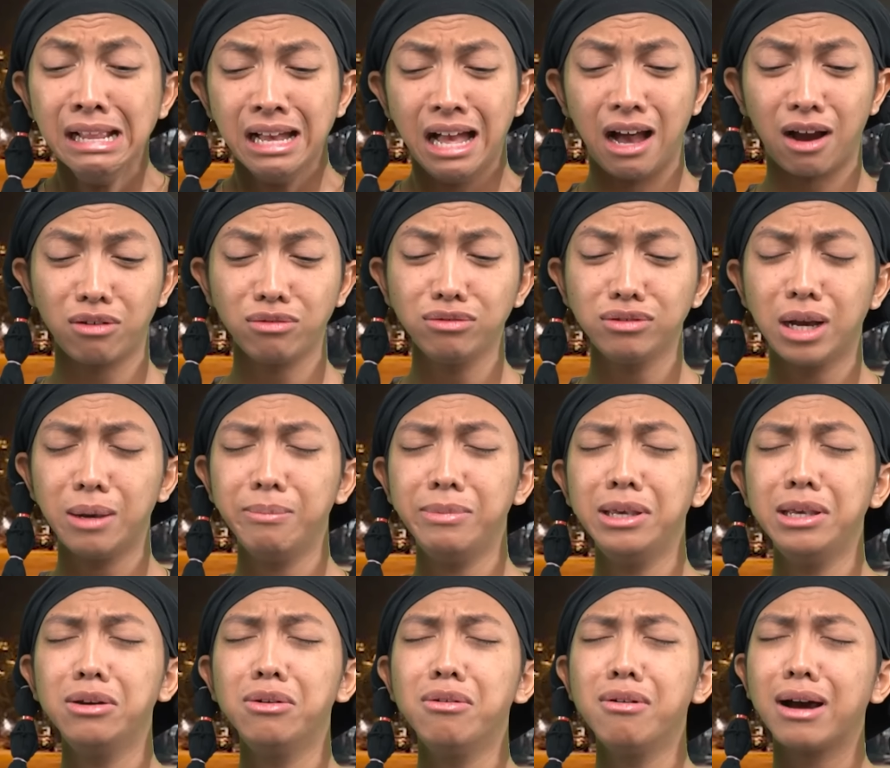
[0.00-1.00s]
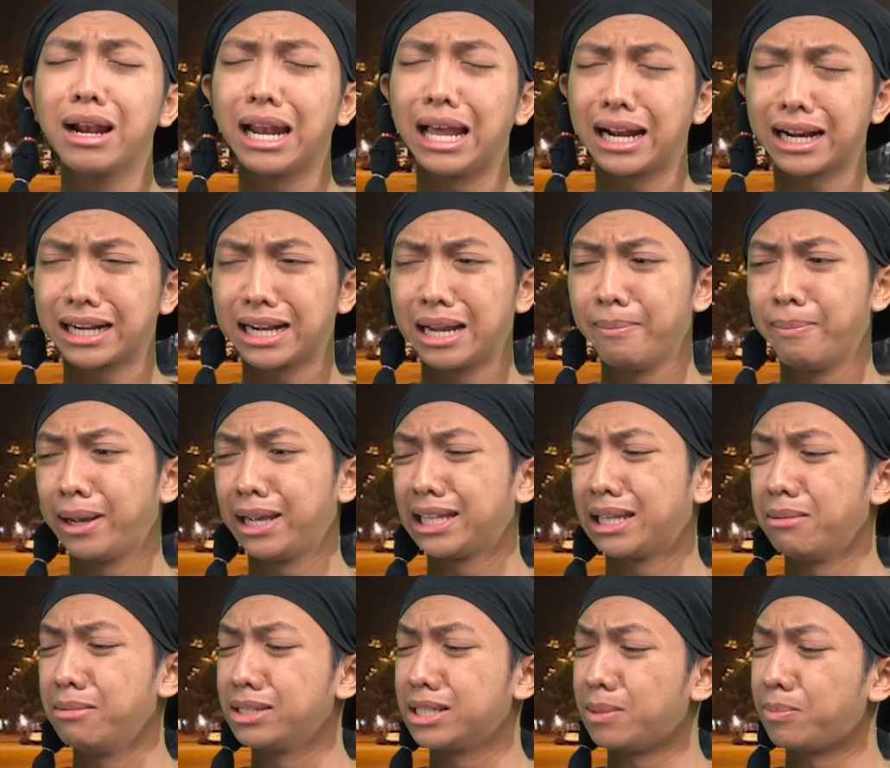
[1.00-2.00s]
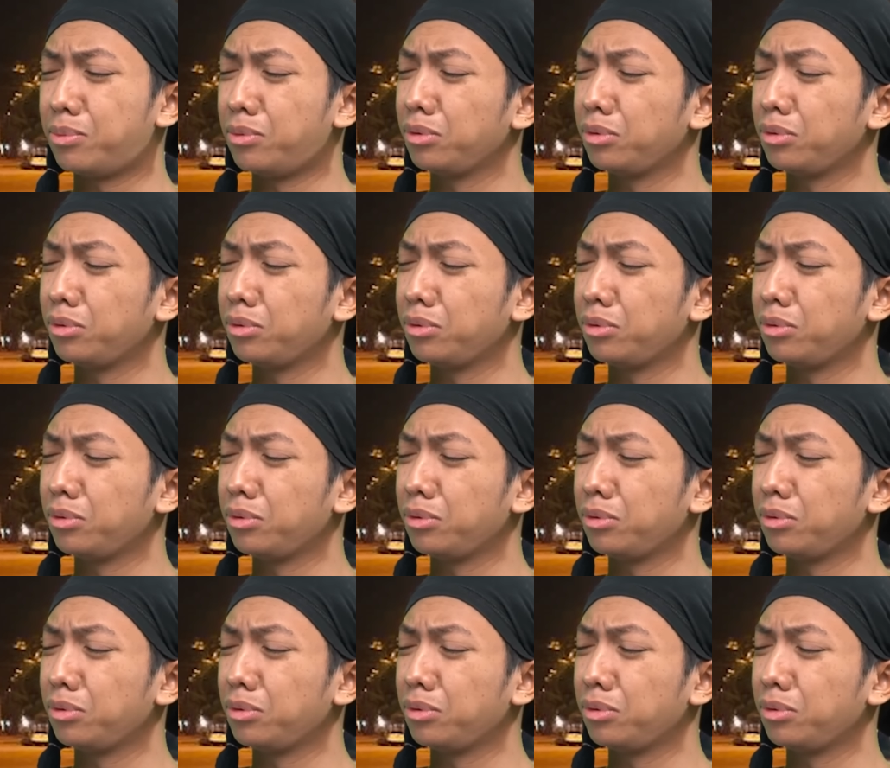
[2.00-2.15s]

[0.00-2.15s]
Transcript: Aku juga bingung Kelar kenapa kita bisa